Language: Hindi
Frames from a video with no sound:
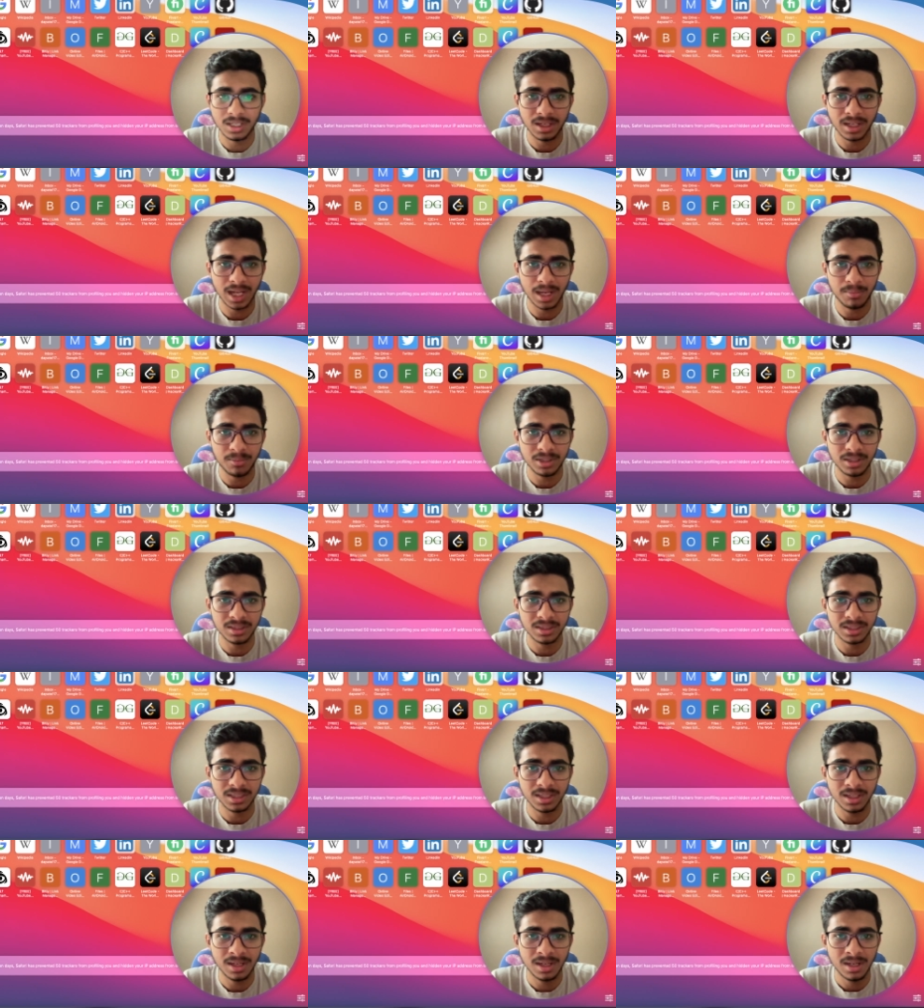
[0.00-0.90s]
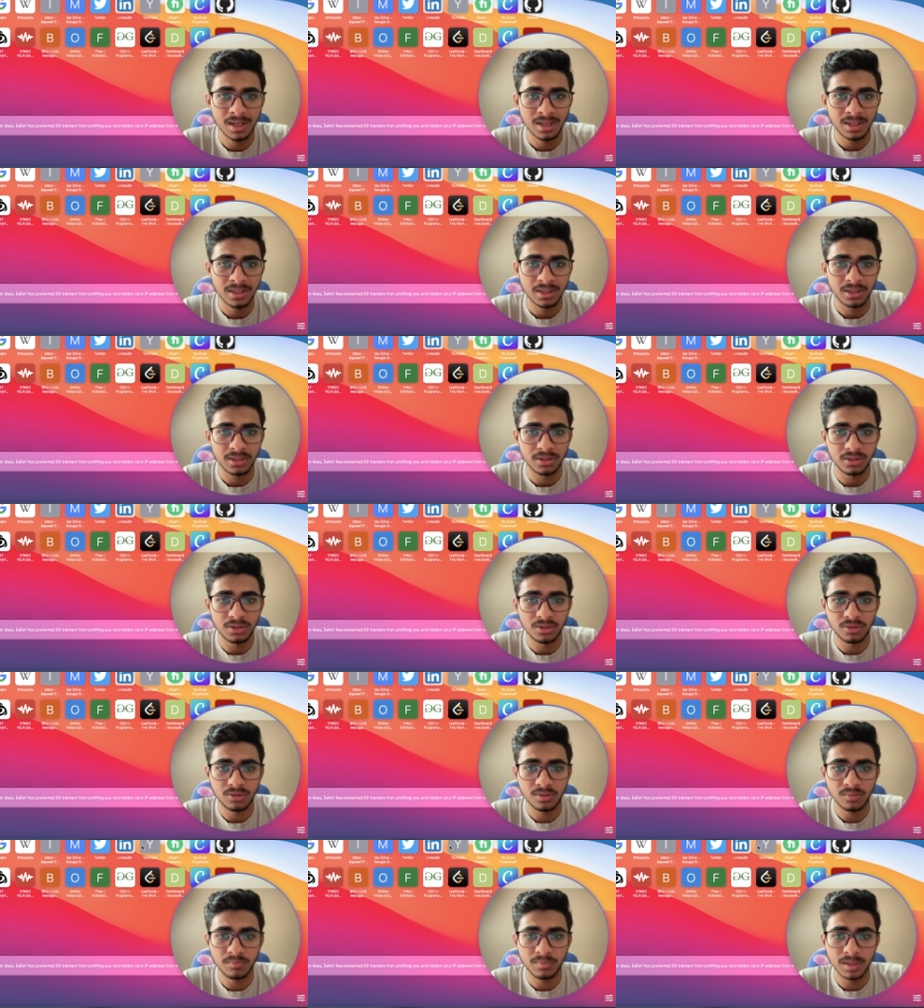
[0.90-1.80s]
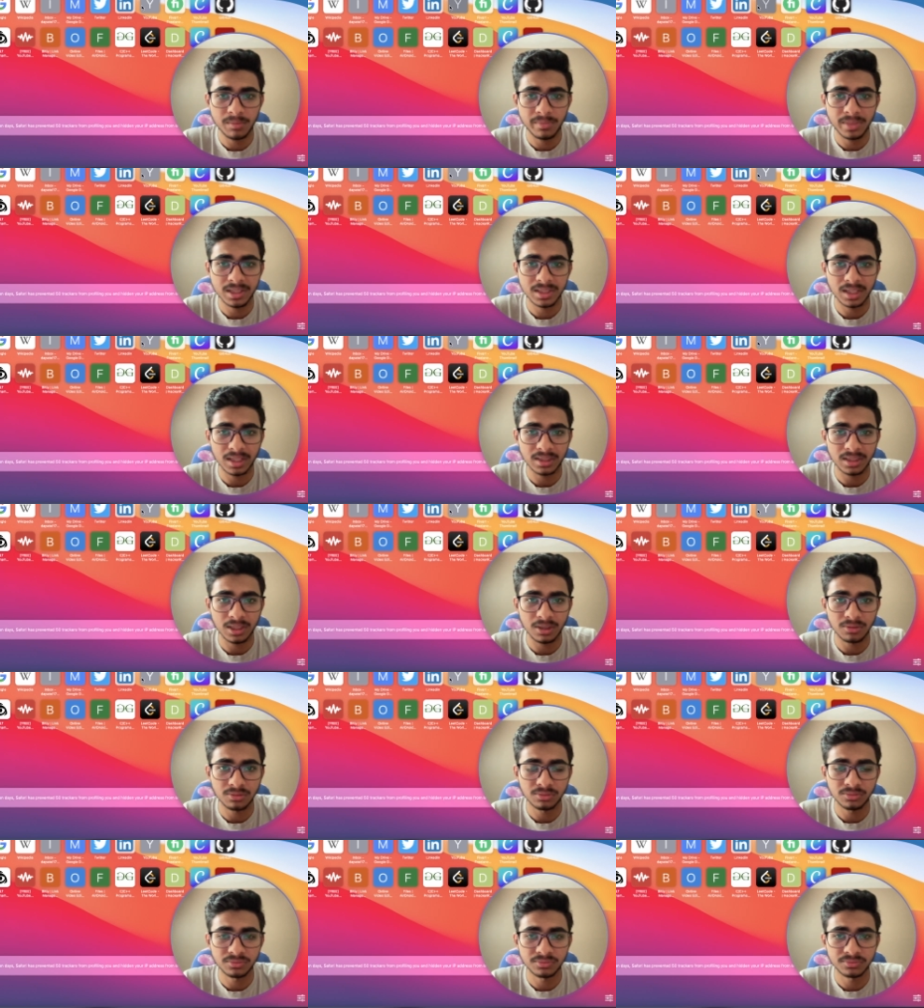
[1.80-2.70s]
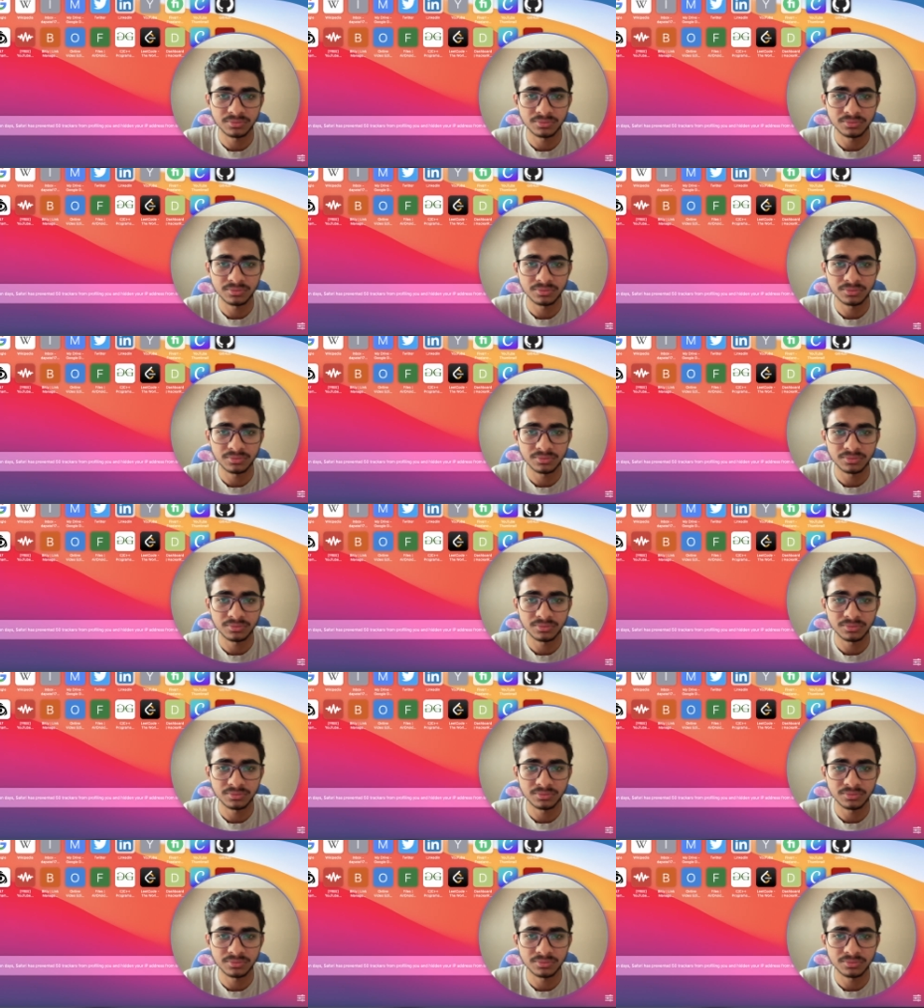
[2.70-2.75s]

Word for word: है काम करते यूट्यूब पे मैं जाता हूँ